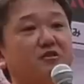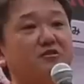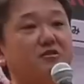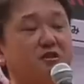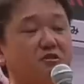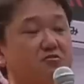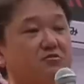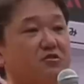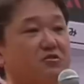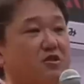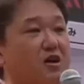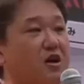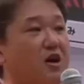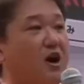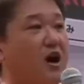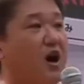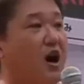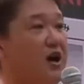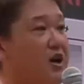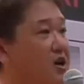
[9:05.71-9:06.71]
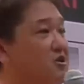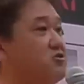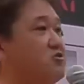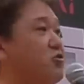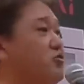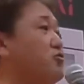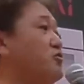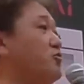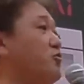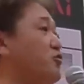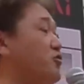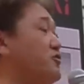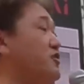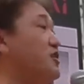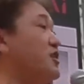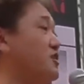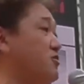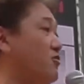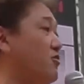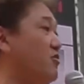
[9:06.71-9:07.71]
使わせてるんです。早く元に戻
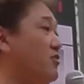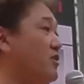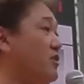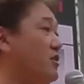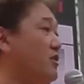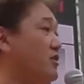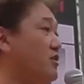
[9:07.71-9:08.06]
さないと。